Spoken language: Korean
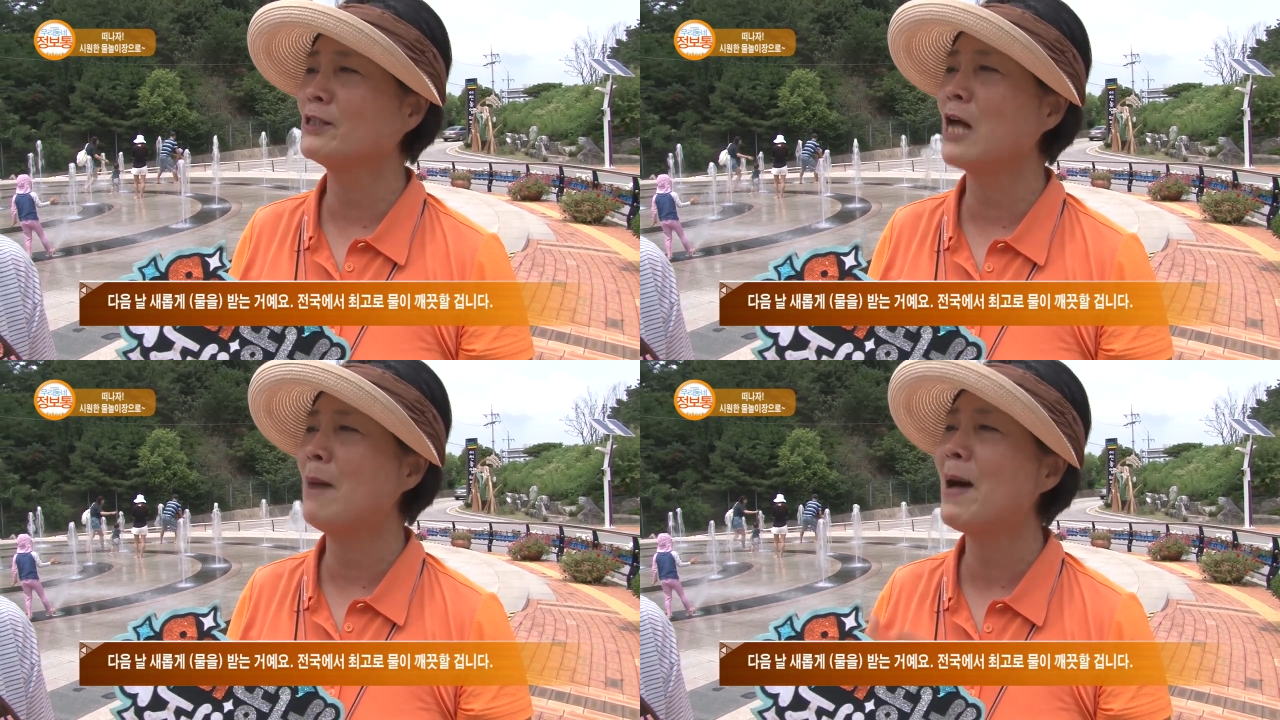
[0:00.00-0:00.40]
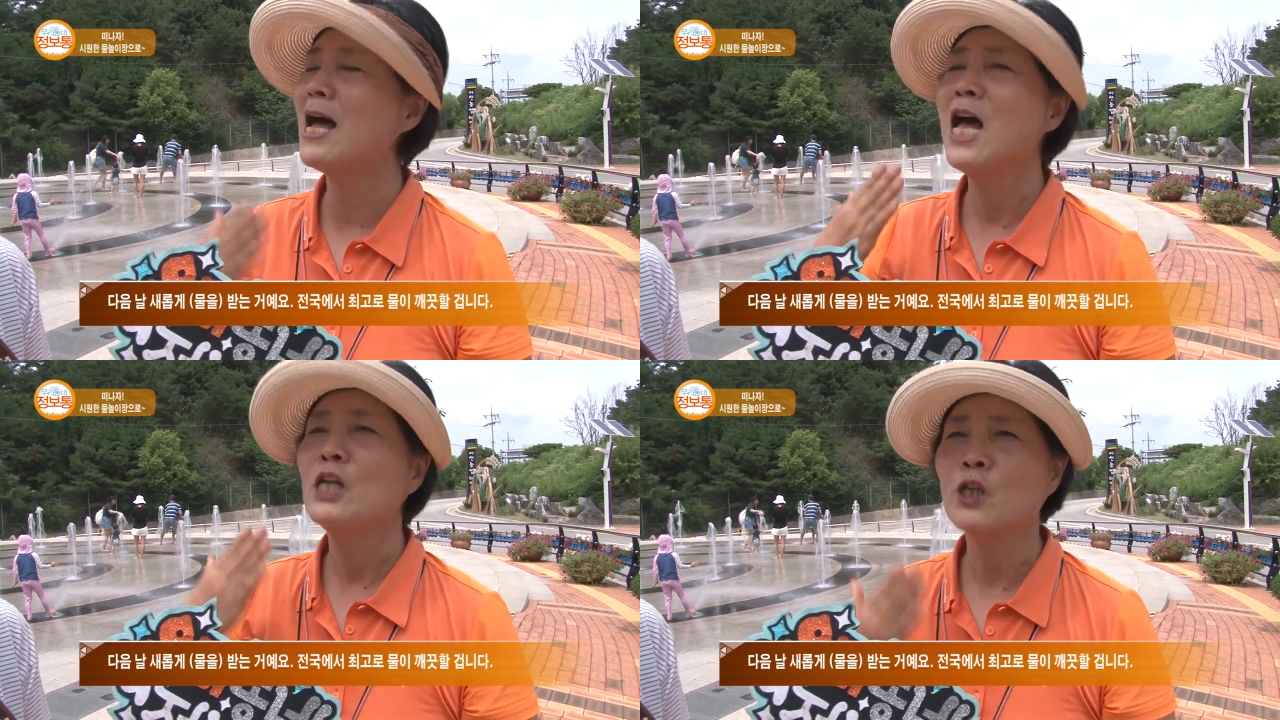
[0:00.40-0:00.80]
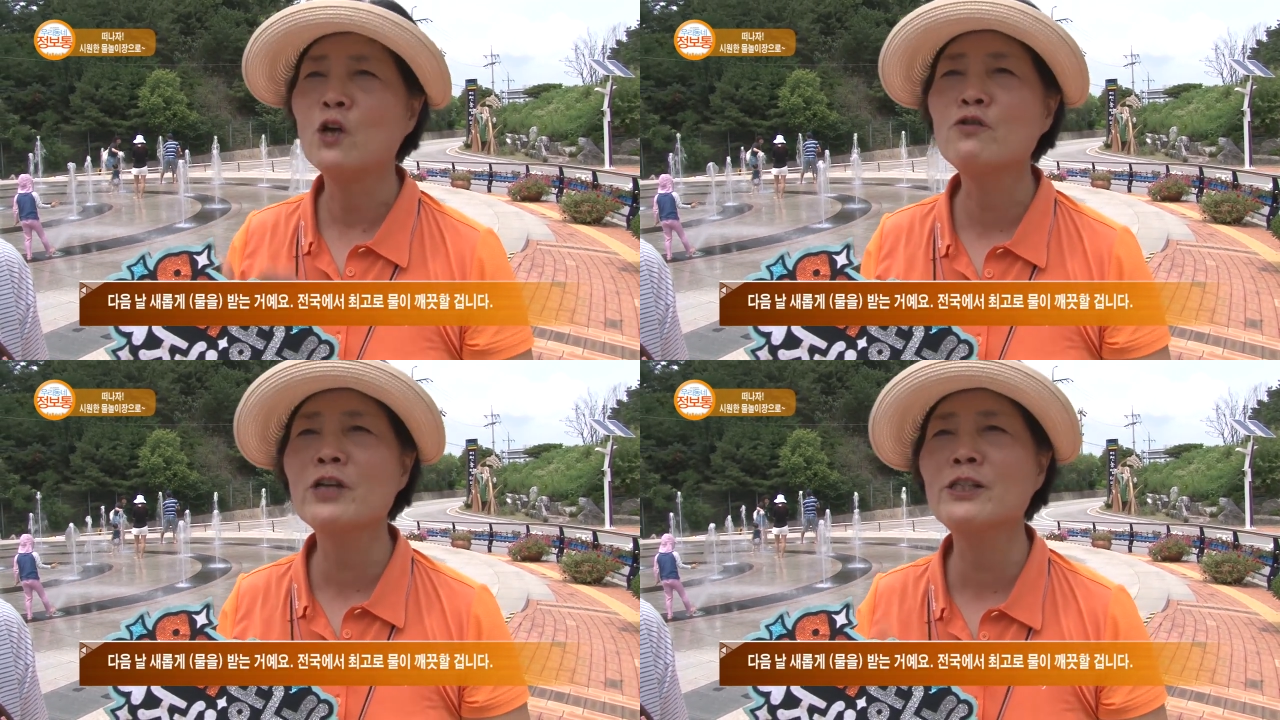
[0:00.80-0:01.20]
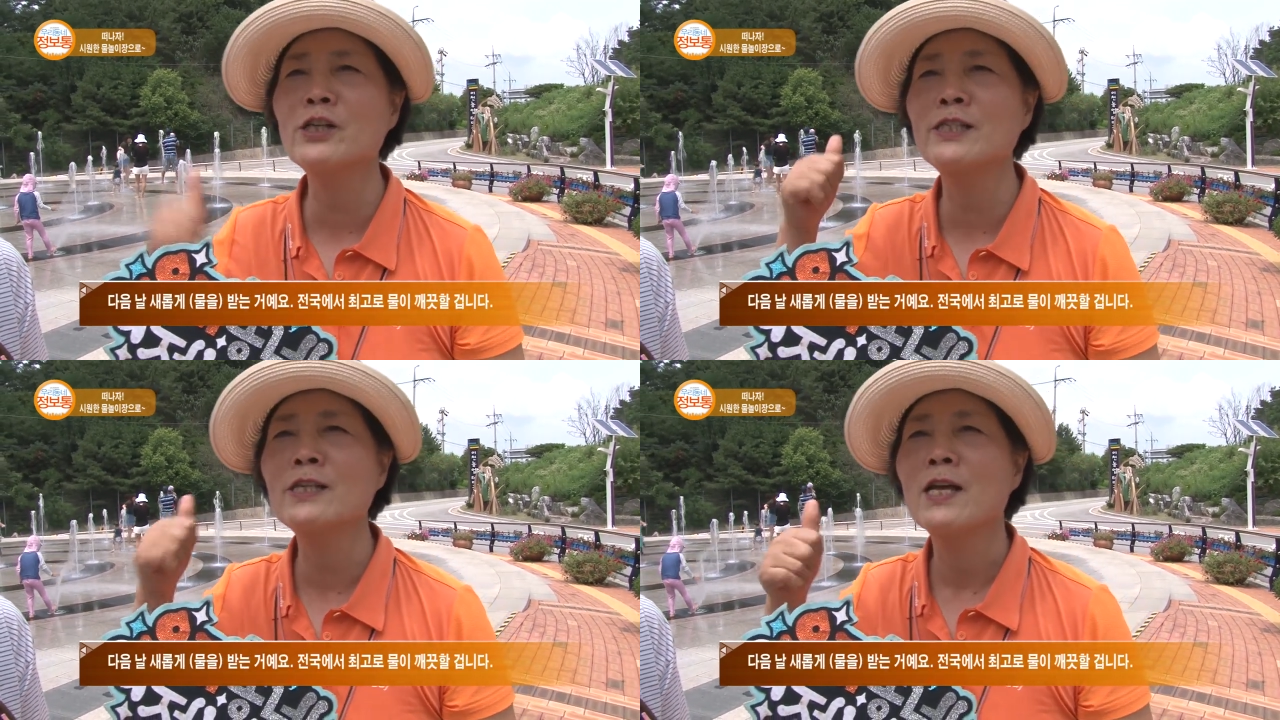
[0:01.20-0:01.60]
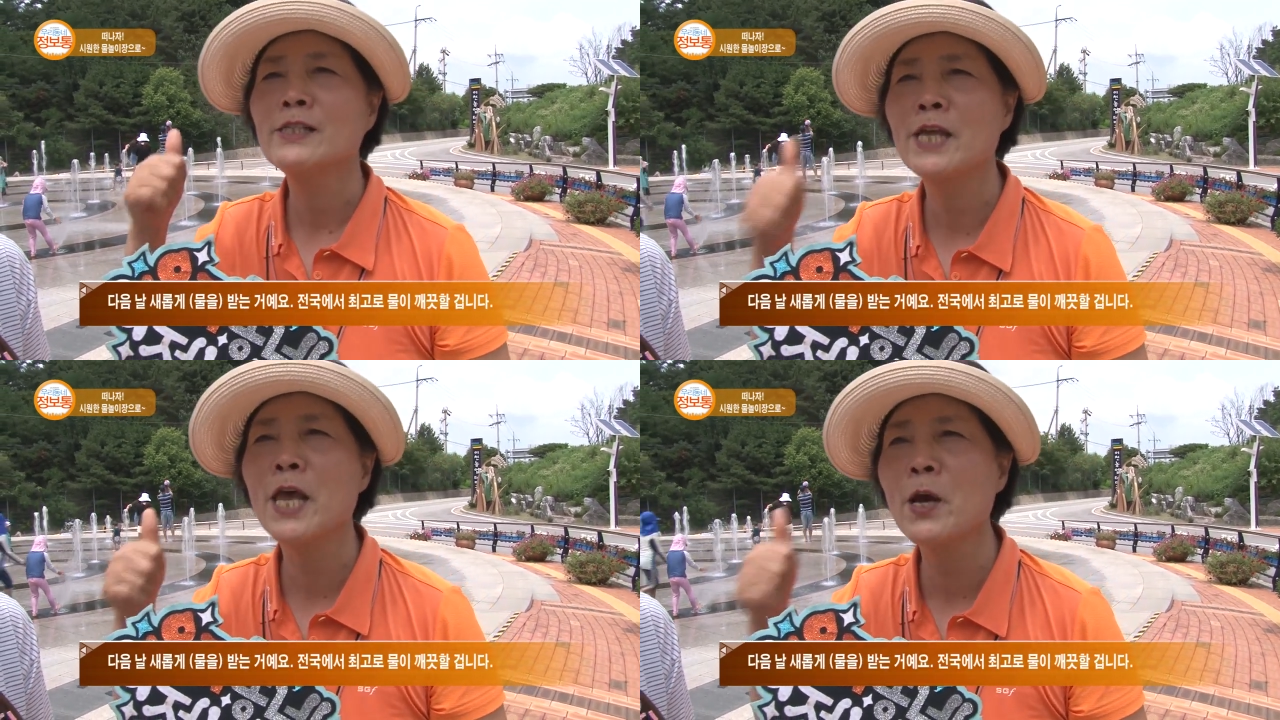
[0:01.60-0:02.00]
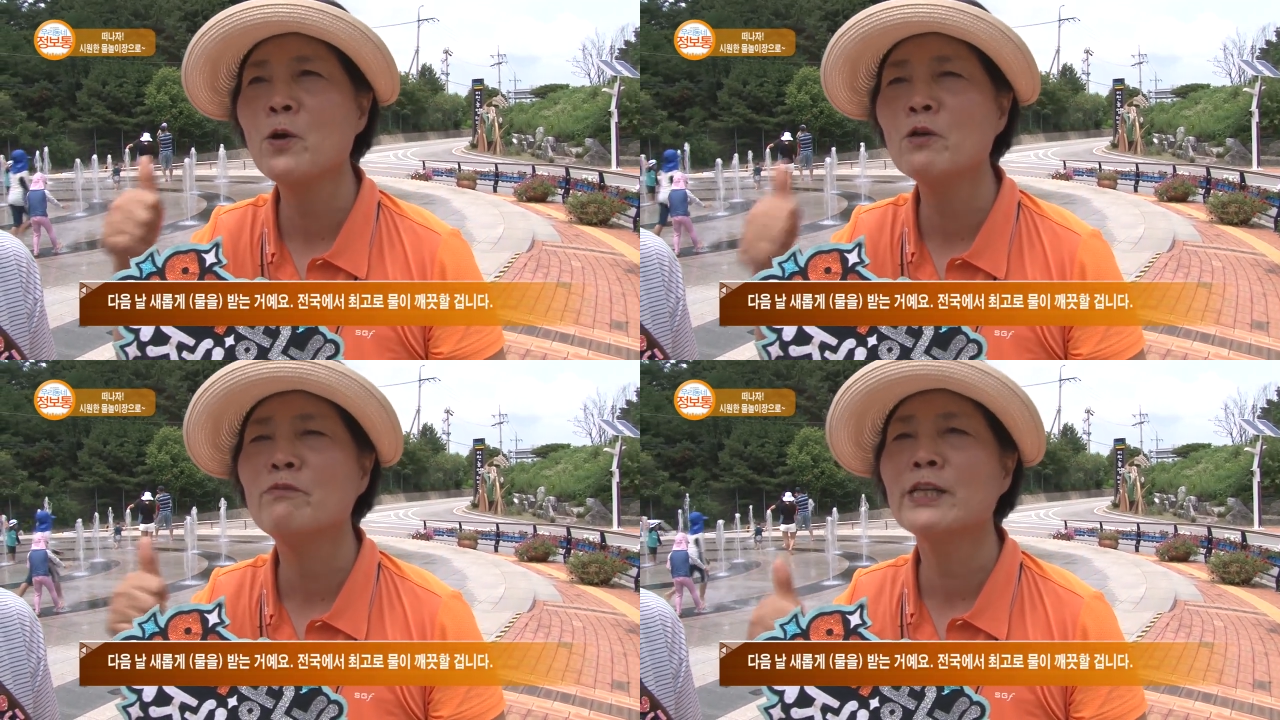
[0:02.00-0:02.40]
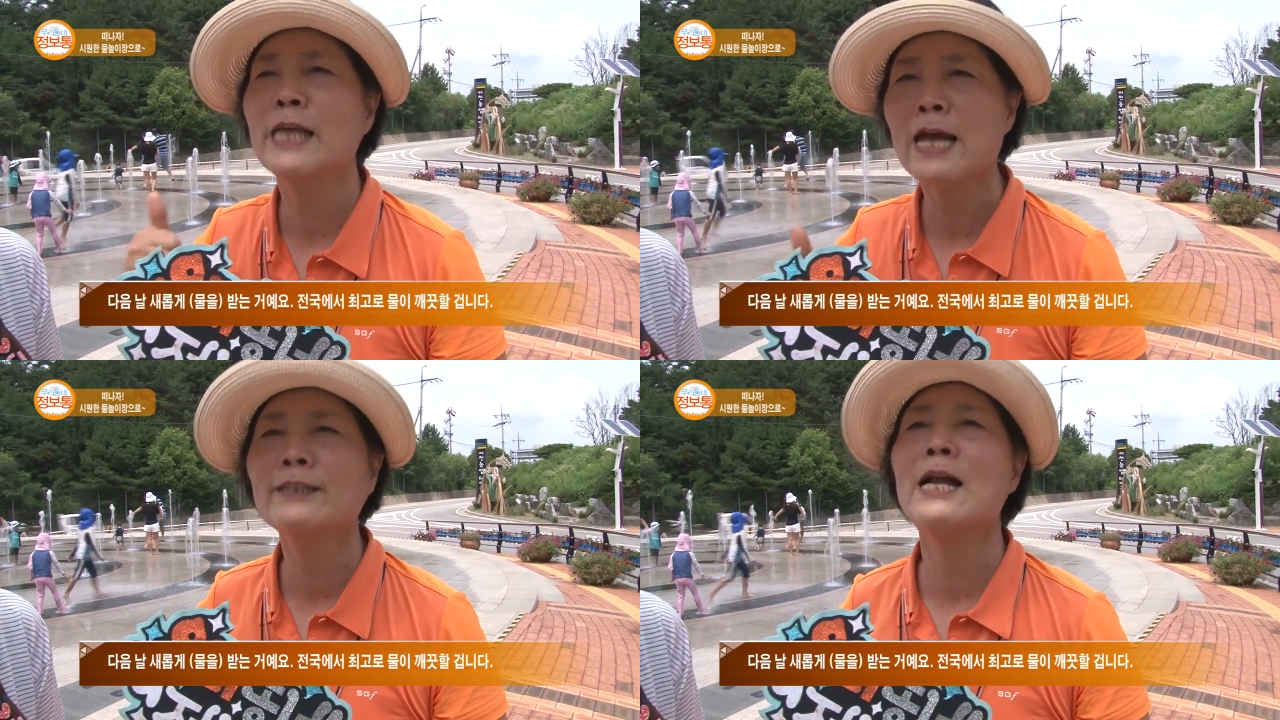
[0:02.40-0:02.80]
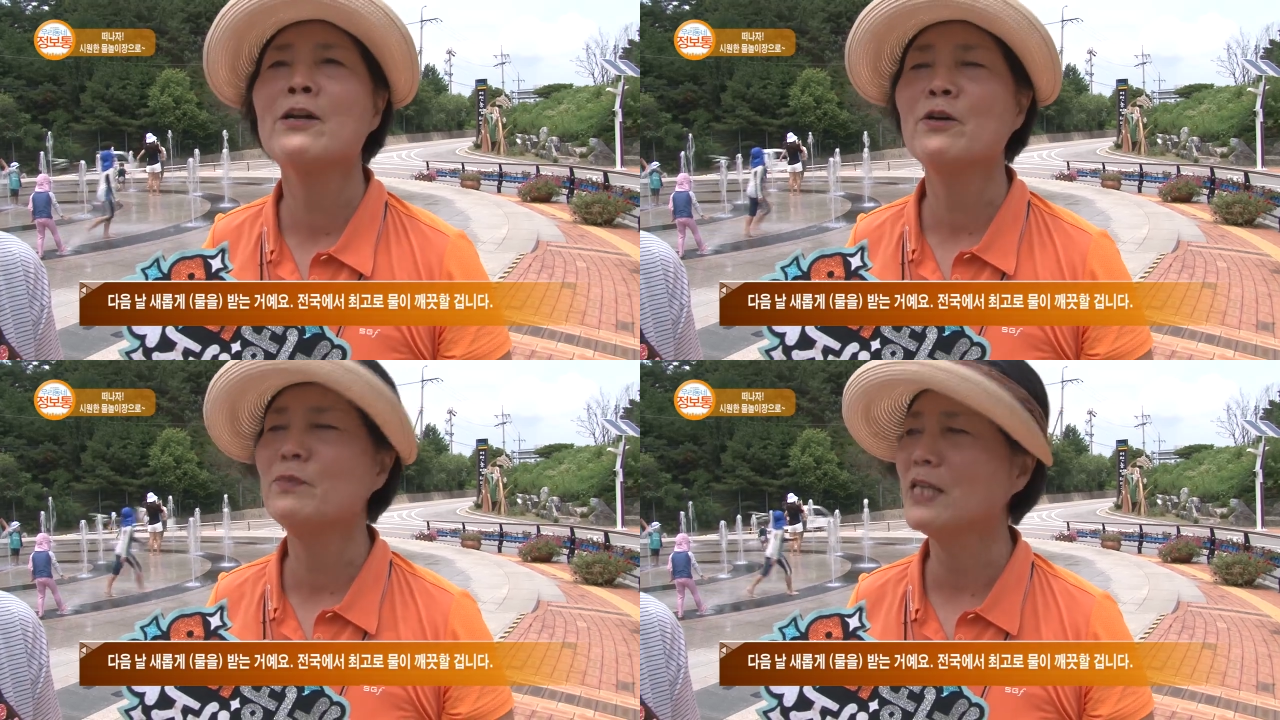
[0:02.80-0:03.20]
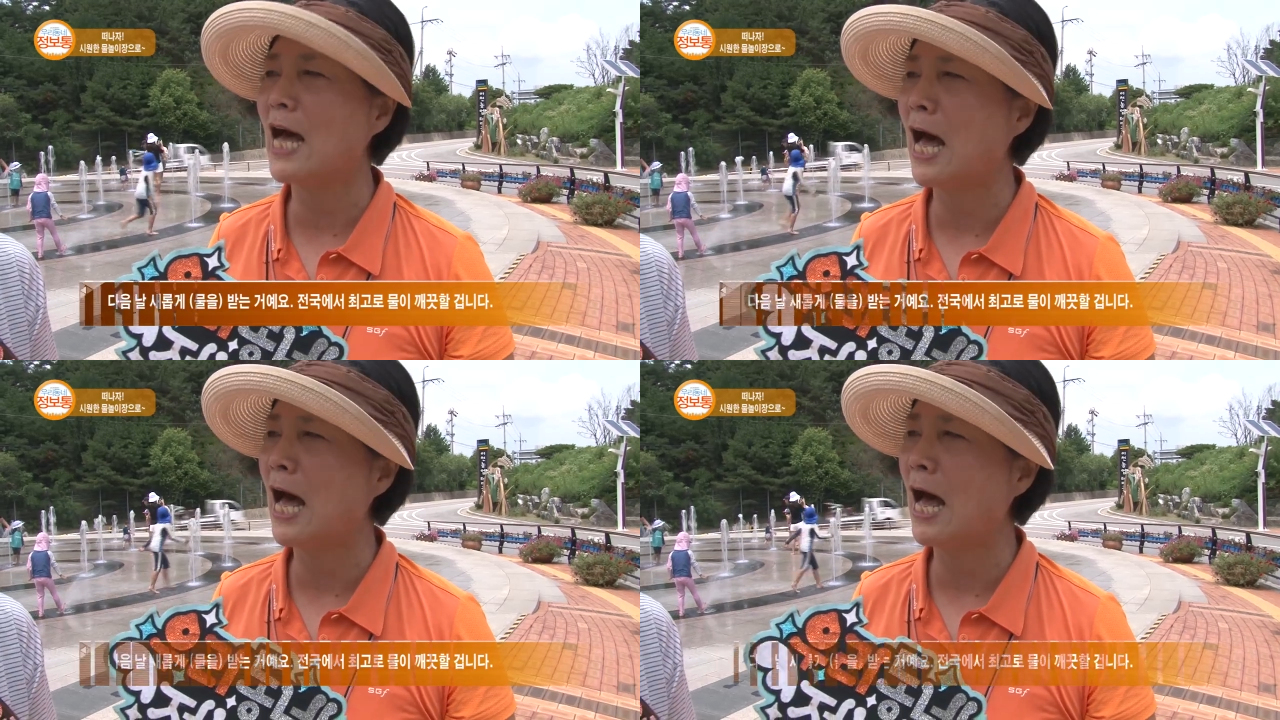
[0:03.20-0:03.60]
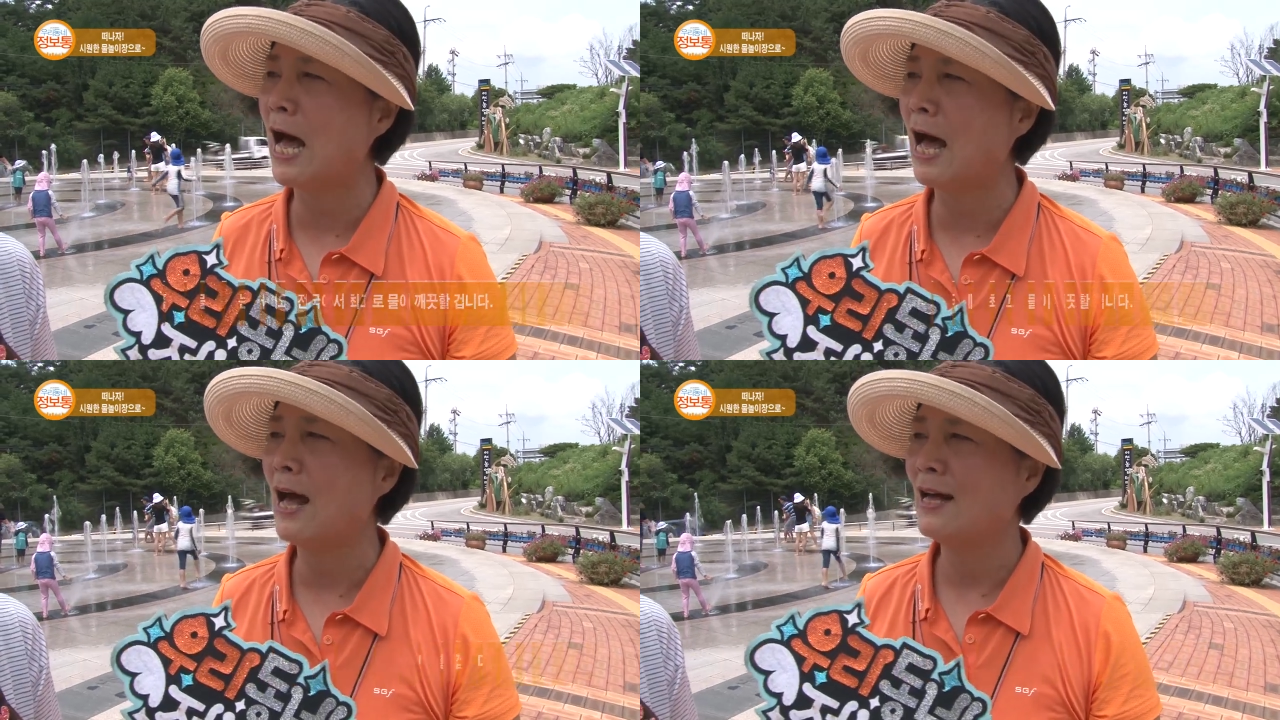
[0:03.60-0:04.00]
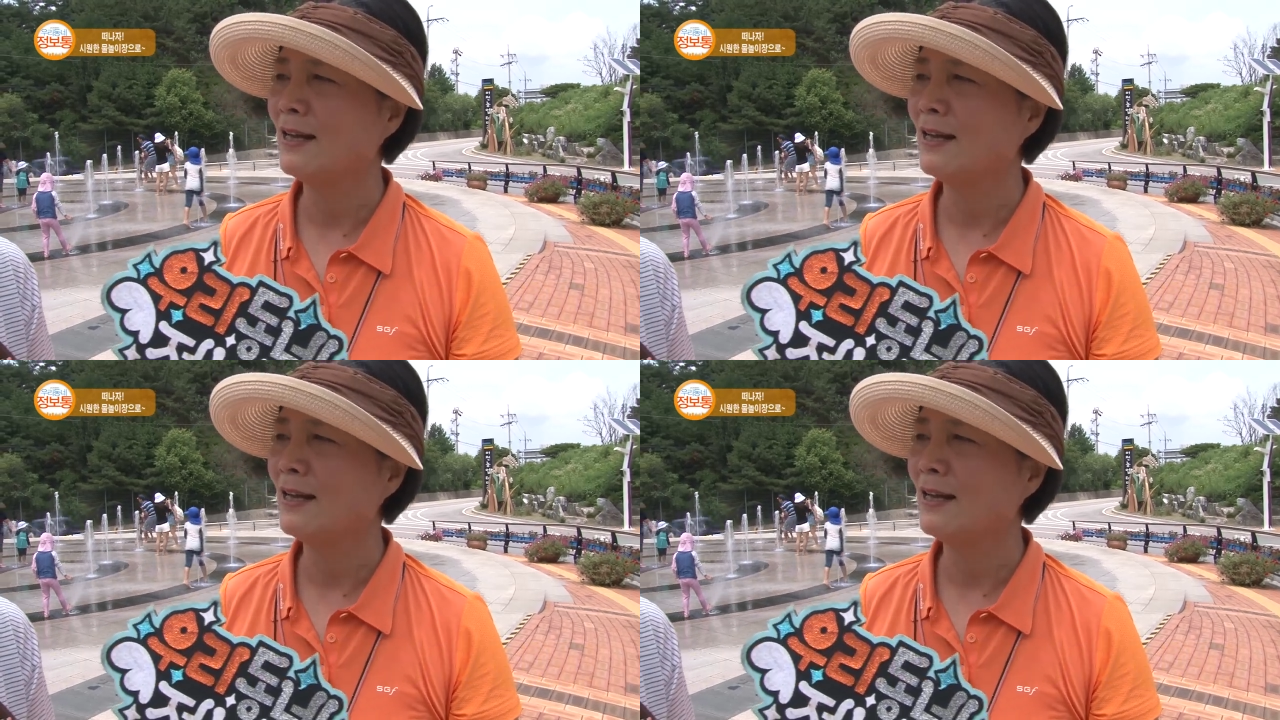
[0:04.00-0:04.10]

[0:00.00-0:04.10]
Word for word: 그래서 아마 전국에서 최고로 물이 깨끗할 겁니다.